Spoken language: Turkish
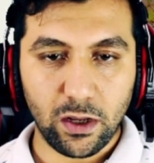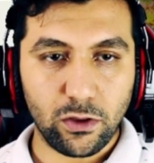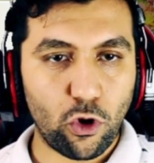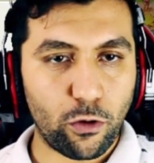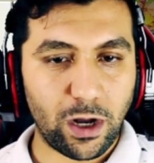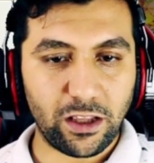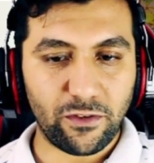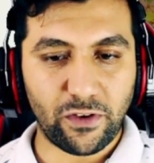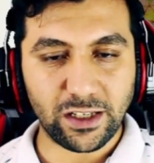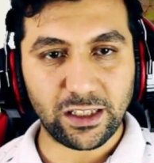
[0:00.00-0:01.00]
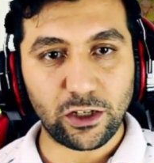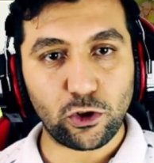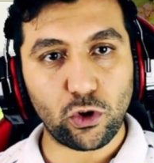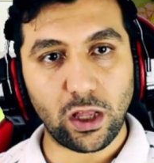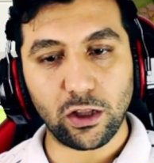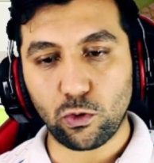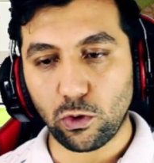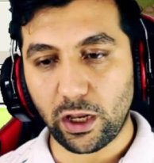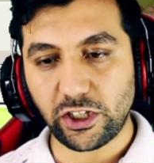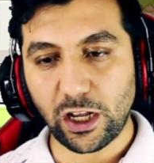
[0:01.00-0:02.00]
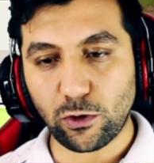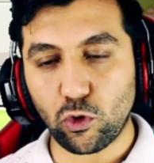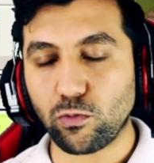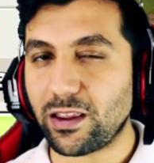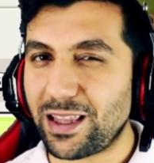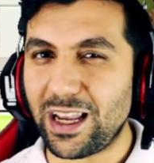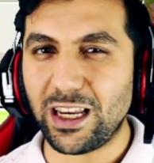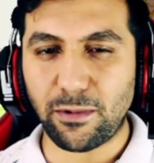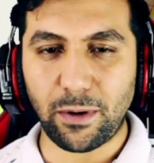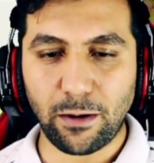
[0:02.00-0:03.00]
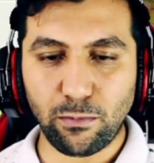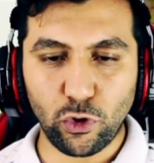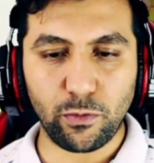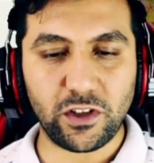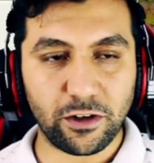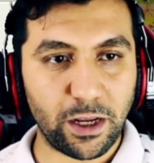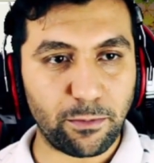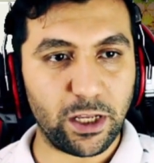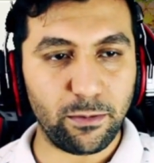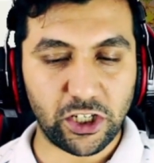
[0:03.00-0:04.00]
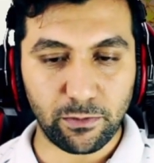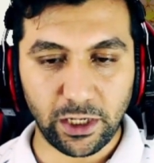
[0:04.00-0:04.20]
Normalde fazla şu anlık kullanacak durumda değilim ama bunu bitirmek benim işime